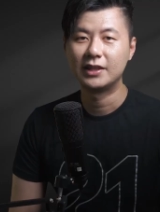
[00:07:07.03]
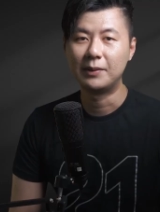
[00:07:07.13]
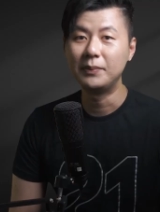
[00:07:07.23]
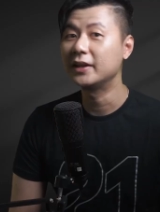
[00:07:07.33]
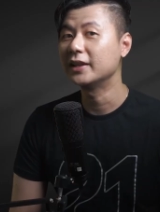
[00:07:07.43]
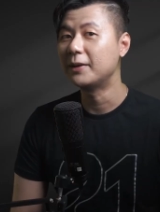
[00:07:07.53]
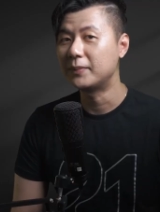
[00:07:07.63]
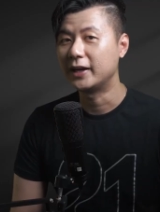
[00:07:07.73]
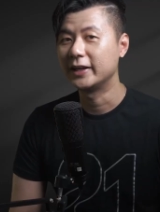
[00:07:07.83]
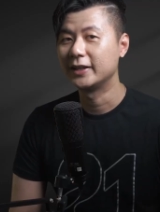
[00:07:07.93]
Tapi
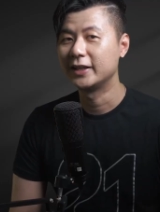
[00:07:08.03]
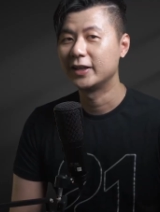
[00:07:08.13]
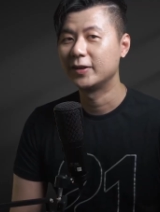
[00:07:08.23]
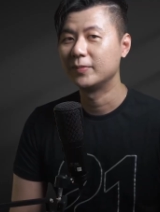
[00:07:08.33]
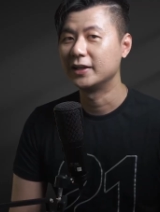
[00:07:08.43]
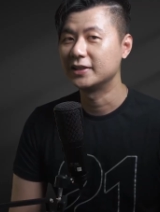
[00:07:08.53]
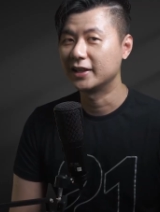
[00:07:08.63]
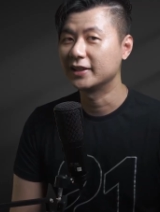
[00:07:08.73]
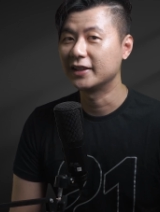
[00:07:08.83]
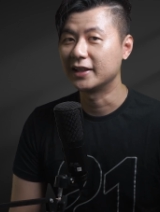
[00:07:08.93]
kenapa?
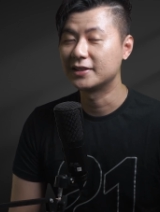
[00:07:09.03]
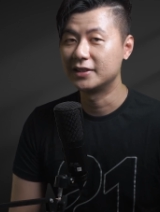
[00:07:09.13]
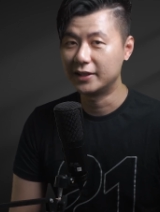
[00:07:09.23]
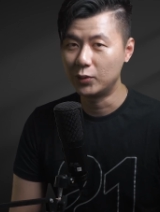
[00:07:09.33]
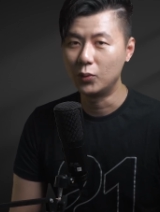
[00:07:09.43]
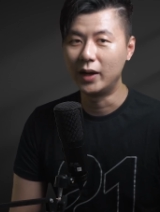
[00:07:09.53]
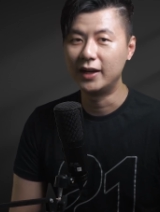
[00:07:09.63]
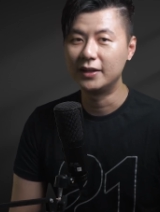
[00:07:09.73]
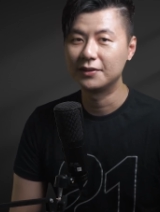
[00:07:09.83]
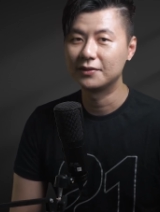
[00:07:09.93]
Pelajaran tentang sejarah
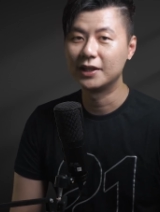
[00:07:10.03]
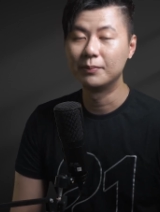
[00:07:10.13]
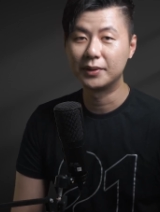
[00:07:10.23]
uang dan